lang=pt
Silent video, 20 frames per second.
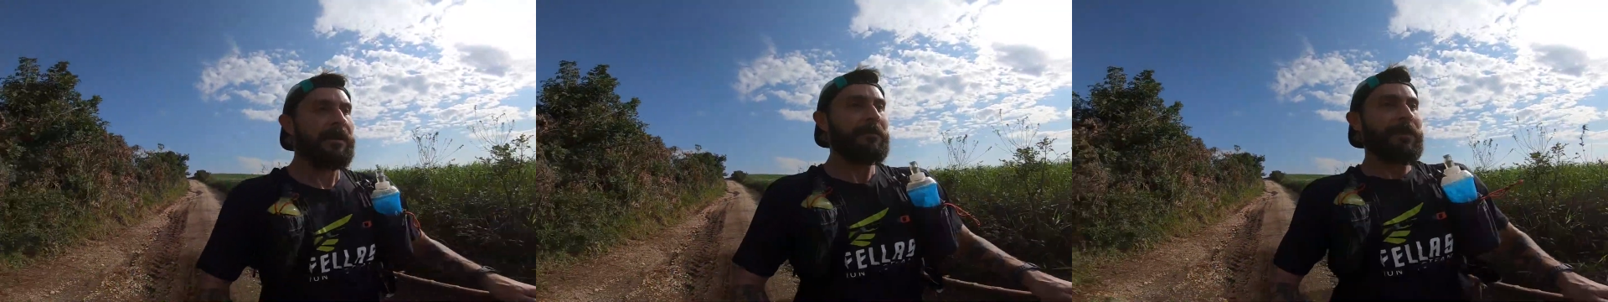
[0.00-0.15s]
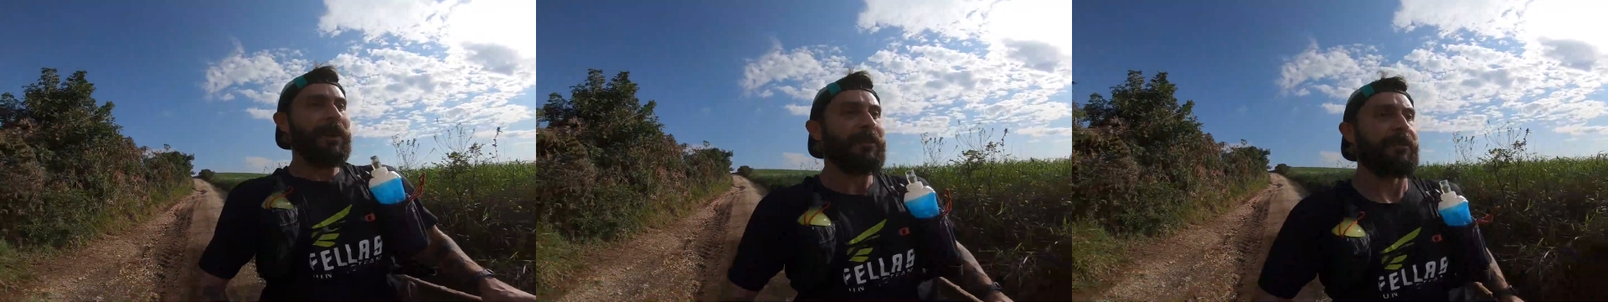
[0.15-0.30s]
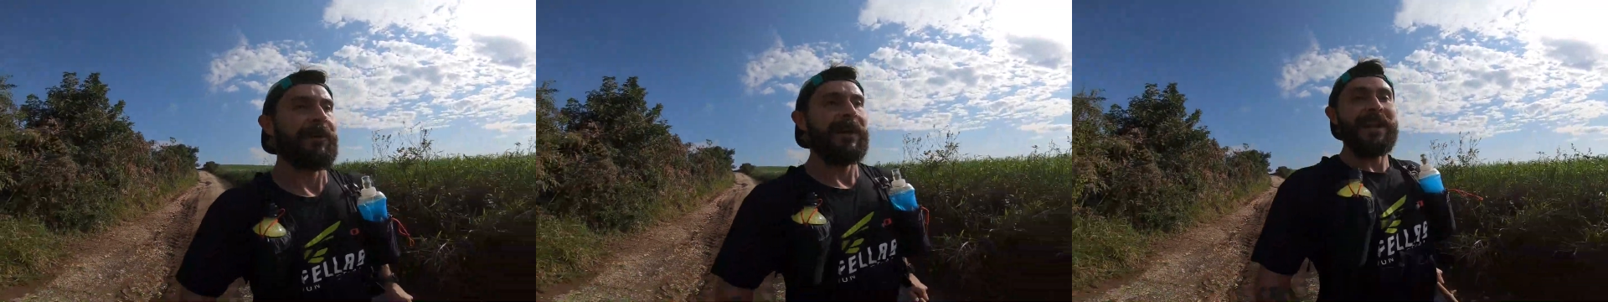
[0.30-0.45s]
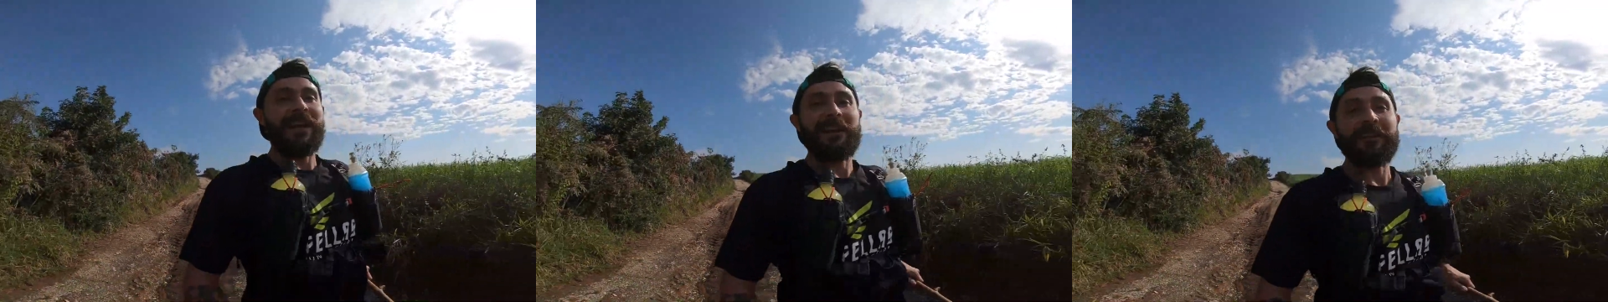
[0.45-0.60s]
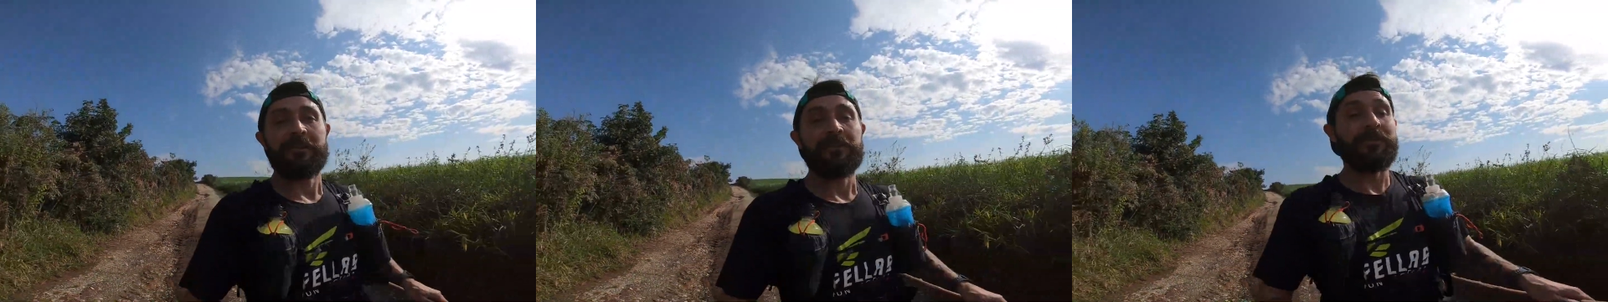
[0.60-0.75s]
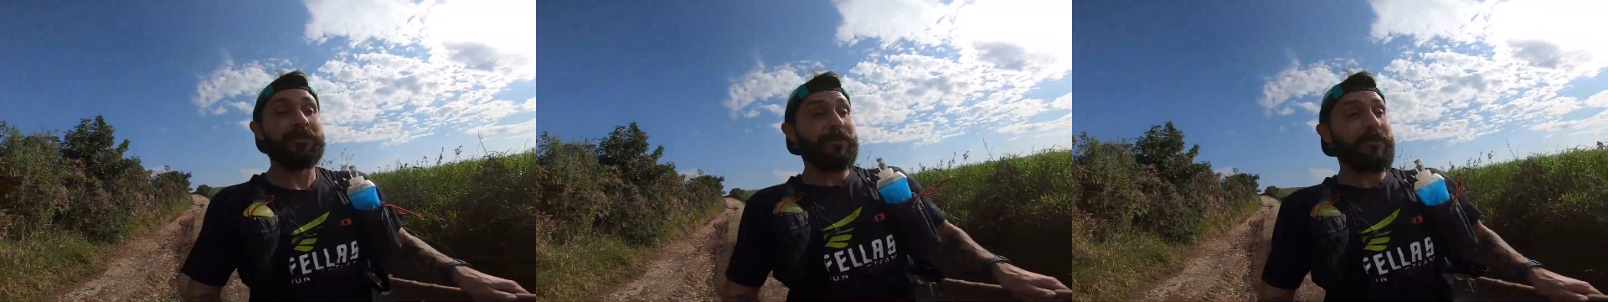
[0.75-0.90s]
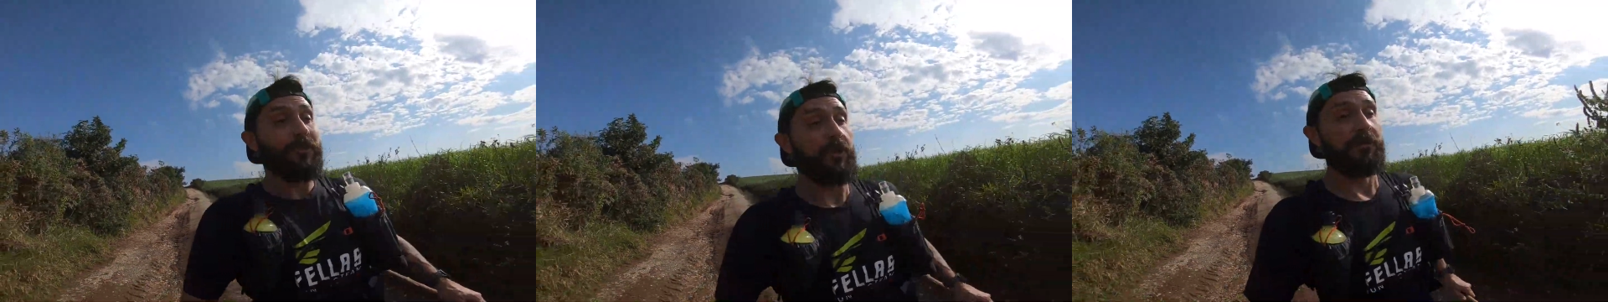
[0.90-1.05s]
para falar
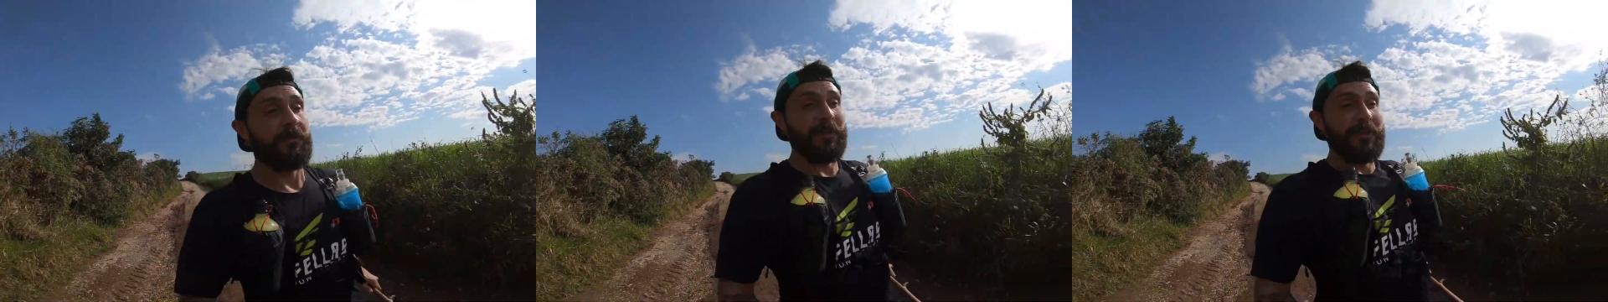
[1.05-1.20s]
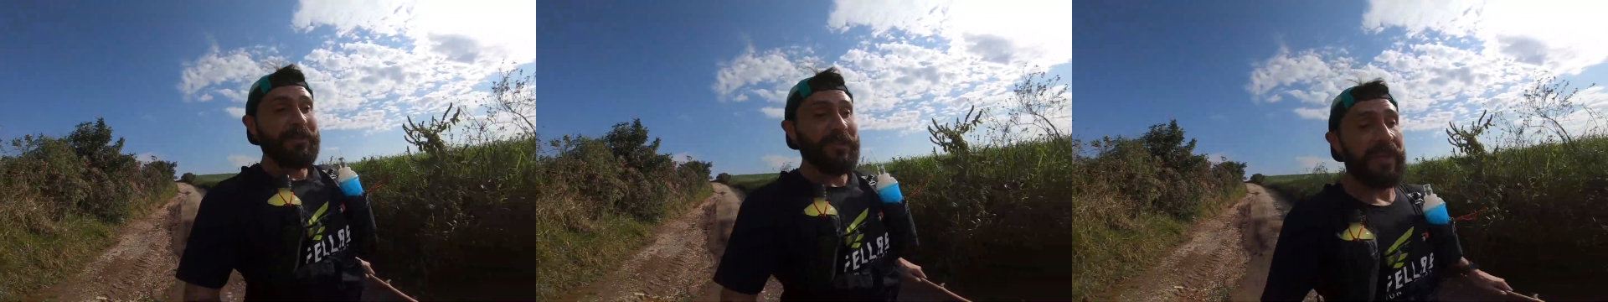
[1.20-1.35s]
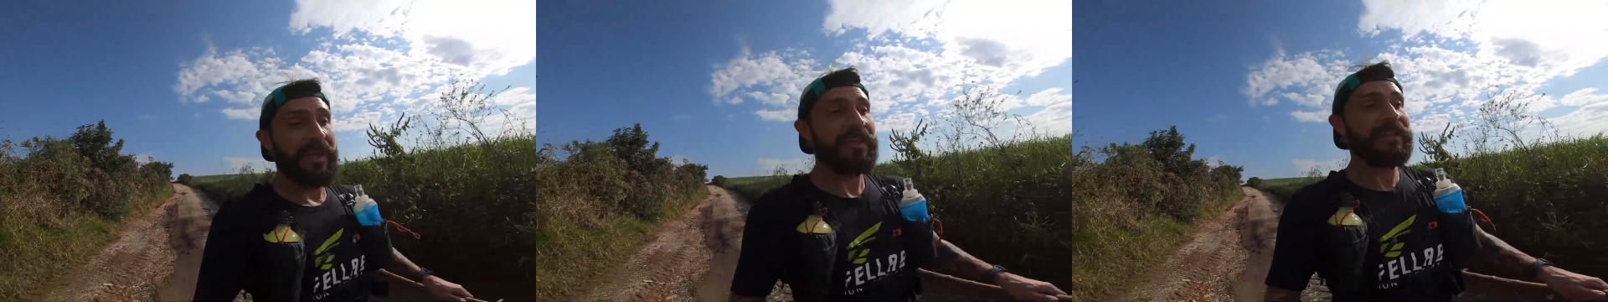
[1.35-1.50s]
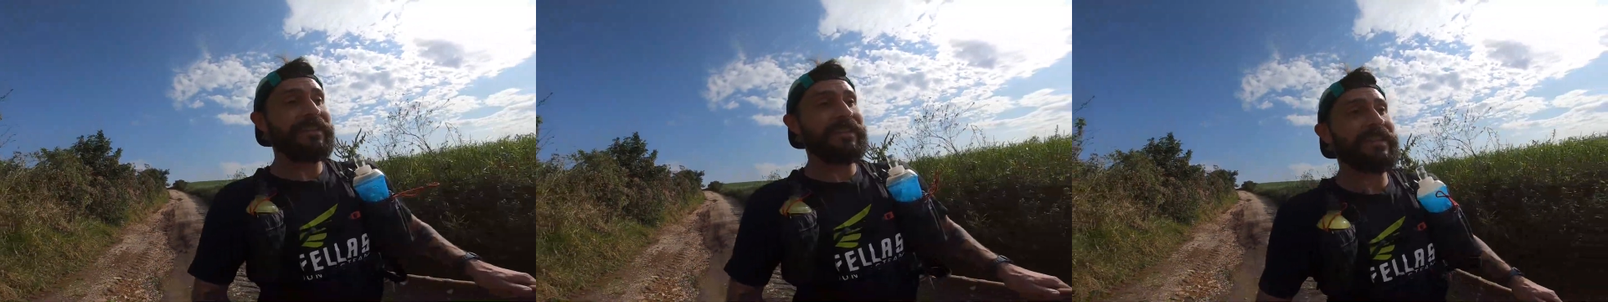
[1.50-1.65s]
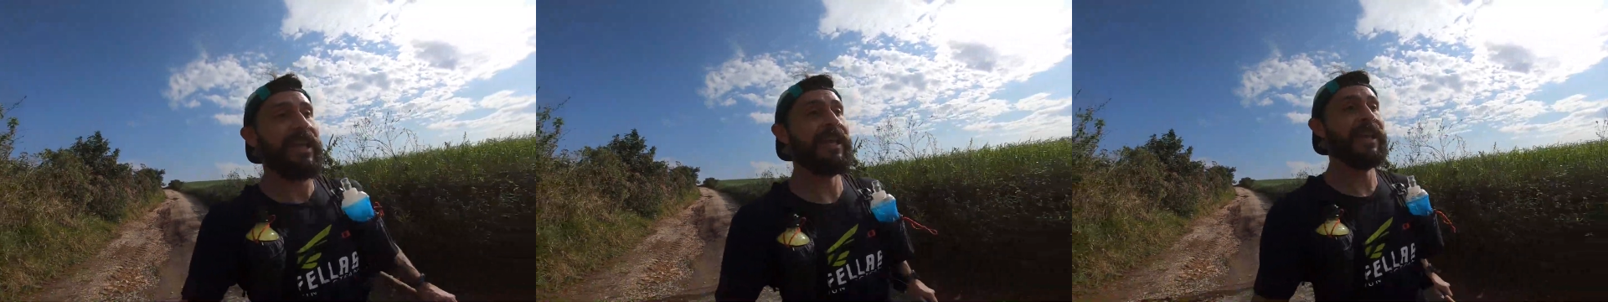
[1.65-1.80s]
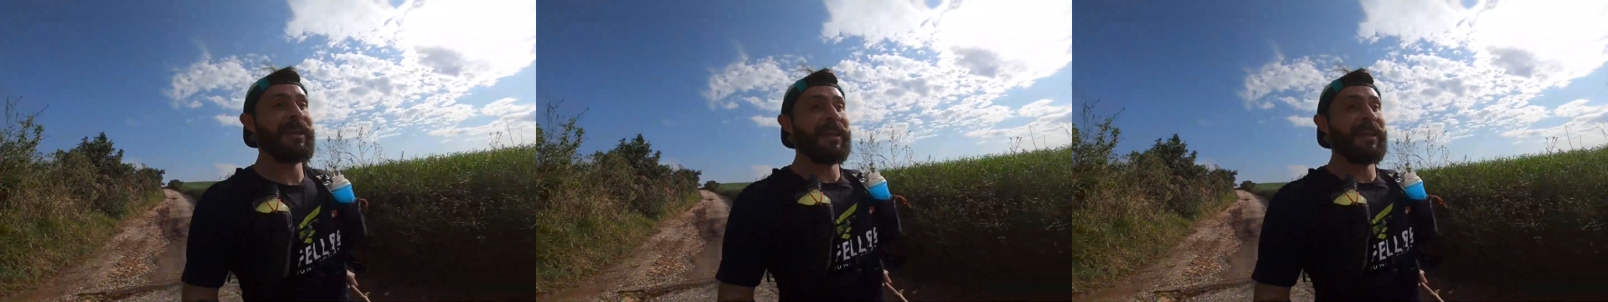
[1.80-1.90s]
com vocês